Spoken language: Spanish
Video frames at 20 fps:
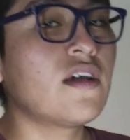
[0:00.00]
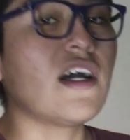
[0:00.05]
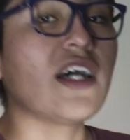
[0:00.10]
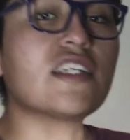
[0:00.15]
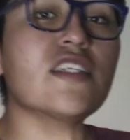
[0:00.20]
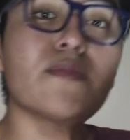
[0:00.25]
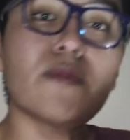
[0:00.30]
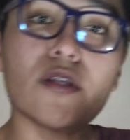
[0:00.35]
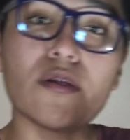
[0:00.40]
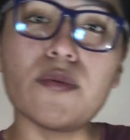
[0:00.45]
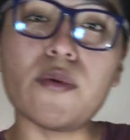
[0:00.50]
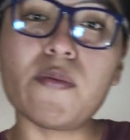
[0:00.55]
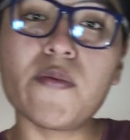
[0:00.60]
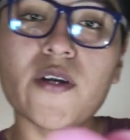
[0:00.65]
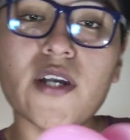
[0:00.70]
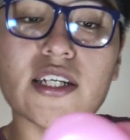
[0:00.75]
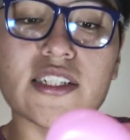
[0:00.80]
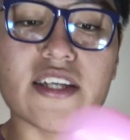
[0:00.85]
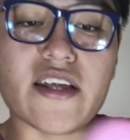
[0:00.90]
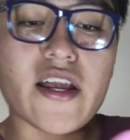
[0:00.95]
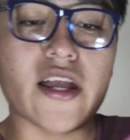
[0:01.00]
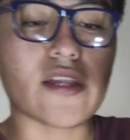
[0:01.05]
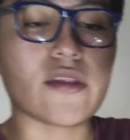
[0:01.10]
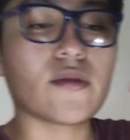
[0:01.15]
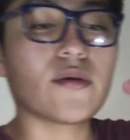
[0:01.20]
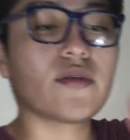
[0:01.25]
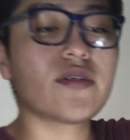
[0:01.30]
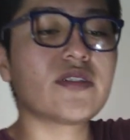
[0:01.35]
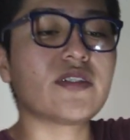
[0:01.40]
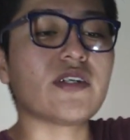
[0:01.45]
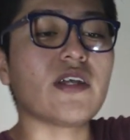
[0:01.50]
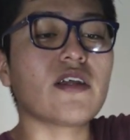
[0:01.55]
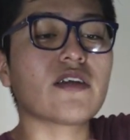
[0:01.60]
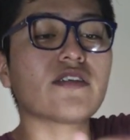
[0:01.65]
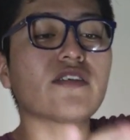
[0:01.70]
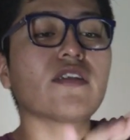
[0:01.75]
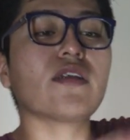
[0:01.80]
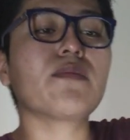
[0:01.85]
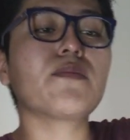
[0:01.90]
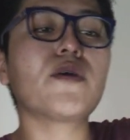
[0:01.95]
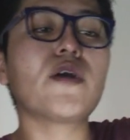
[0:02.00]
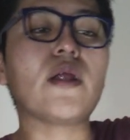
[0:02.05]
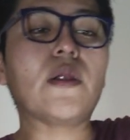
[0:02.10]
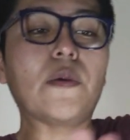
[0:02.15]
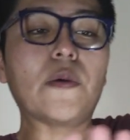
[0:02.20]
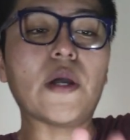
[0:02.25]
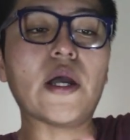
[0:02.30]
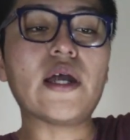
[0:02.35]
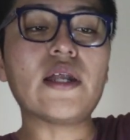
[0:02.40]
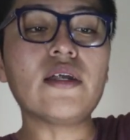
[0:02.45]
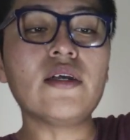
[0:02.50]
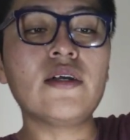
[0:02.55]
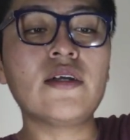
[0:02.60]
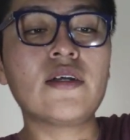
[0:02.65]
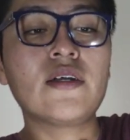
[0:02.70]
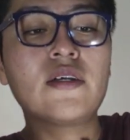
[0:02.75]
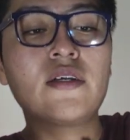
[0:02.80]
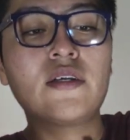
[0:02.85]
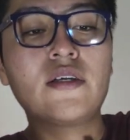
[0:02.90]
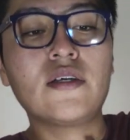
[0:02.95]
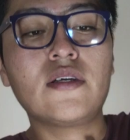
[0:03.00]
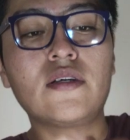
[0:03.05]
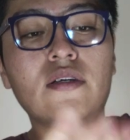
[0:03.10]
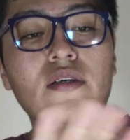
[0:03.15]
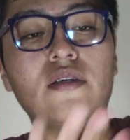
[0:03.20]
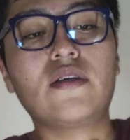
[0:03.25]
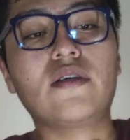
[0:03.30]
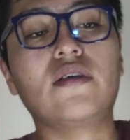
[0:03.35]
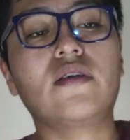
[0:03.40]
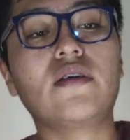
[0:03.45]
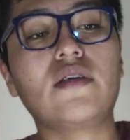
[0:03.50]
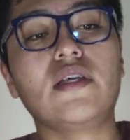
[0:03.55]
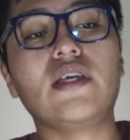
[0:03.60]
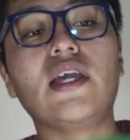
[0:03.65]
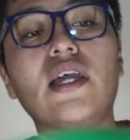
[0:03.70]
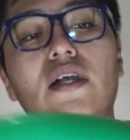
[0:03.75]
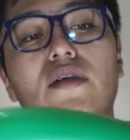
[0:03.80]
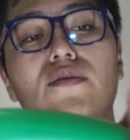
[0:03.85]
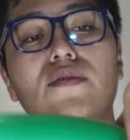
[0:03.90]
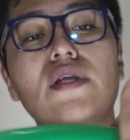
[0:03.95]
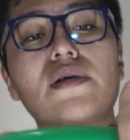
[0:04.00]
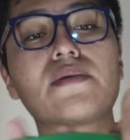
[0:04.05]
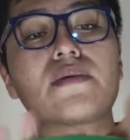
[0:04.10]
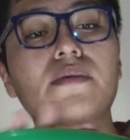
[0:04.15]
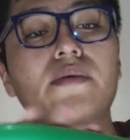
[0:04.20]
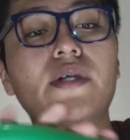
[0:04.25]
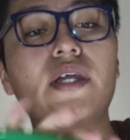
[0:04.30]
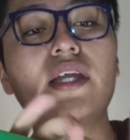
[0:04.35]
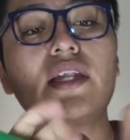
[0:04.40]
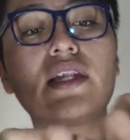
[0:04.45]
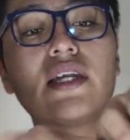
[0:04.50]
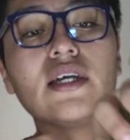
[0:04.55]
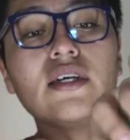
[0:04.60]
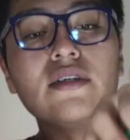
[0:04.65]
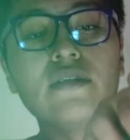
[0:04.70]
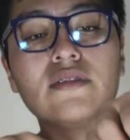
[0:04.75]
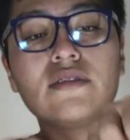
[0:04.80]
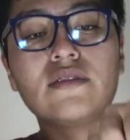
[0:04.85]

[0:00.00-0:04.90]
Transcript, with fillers: Hacemos lo mismo que hace rato, seleccionamos el lugar y hago una burbujita